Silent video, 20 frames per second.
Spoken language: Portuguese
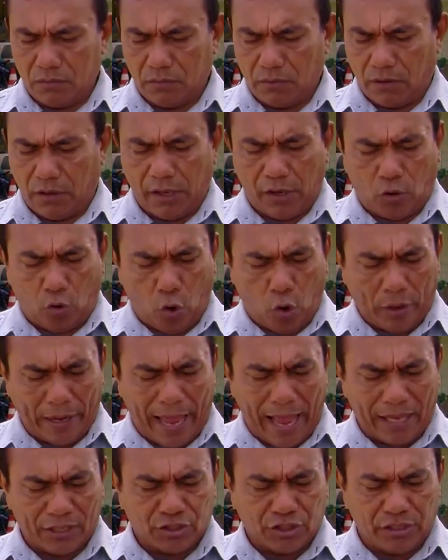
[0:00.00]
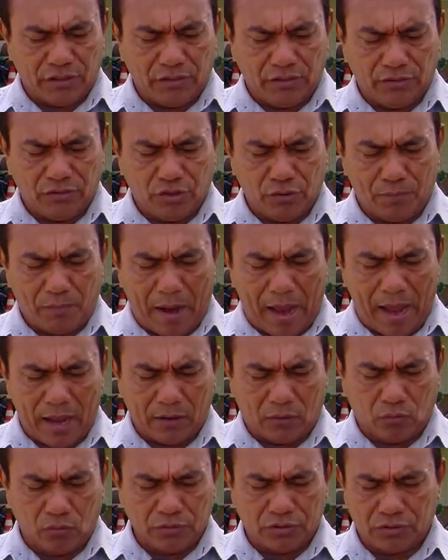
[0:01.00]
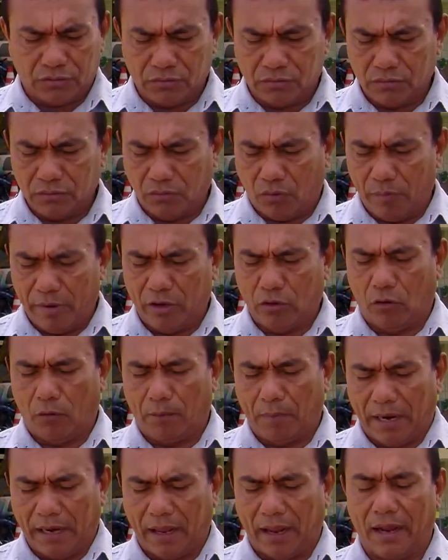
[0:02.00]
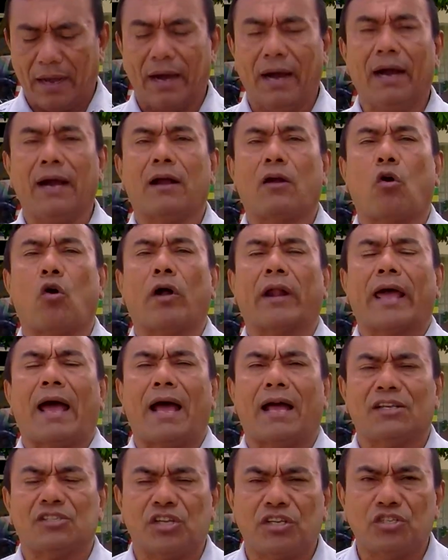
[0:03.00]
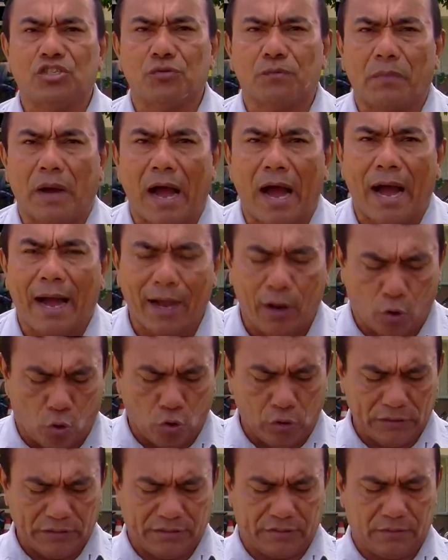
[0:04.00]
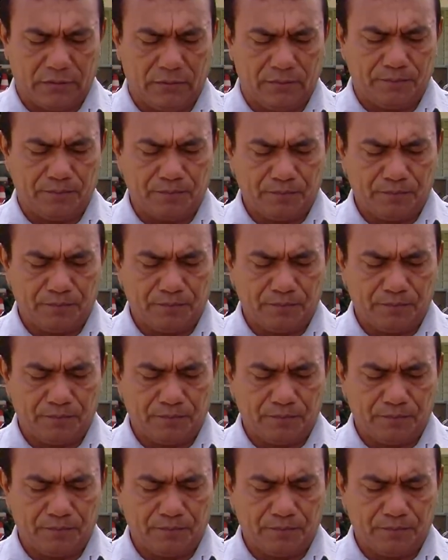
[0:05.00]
encoragem de barcos, ou melhor, para ancoragem de barcos